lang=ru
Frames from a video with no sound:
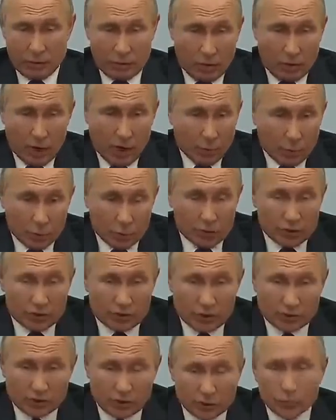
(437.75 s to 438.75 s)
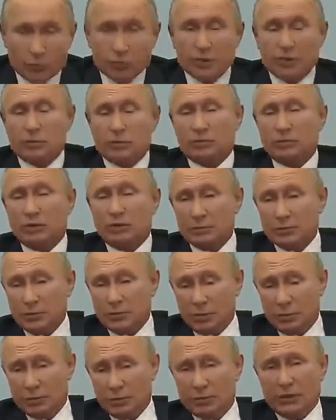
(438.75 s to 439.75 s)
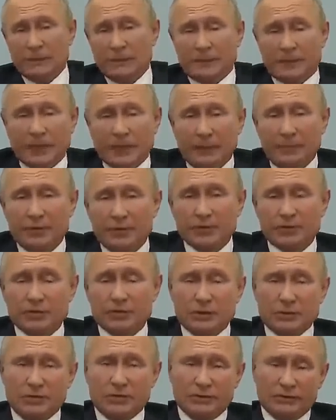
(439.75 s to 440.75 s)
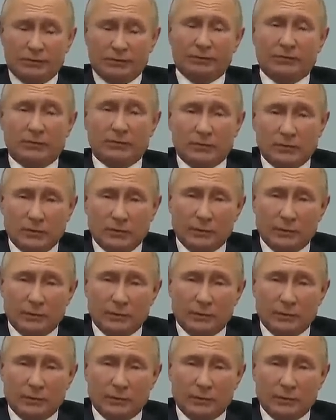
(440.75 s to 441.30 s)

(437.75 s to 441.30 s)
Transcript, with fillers: Да, можно сказать, ну, сейчас он там что-нибудь напишет себе э,